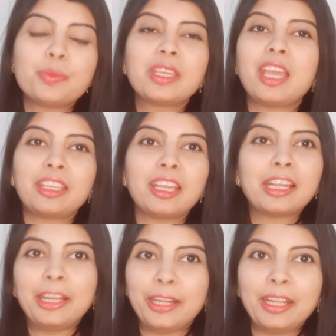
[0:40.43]
उसमें क्या क्या
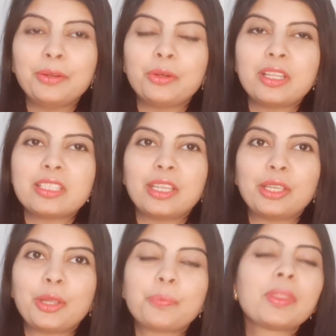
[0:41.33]
कंटेन होना
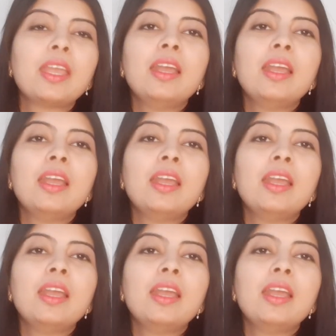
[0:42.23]
चाहिए